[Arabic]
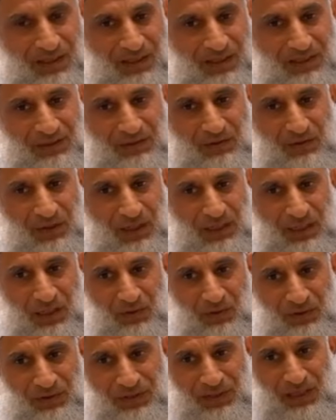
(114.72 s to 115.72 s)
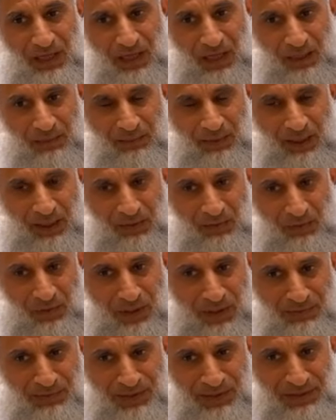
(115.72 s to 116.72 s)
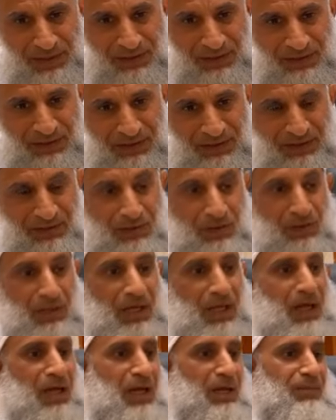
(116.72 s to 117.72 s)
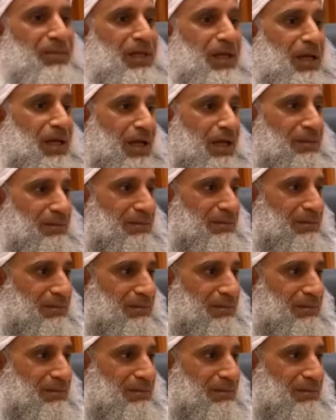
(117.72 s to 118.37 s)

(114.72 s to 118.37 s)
الدولة اليهودية 54 الدولة العربية كم؟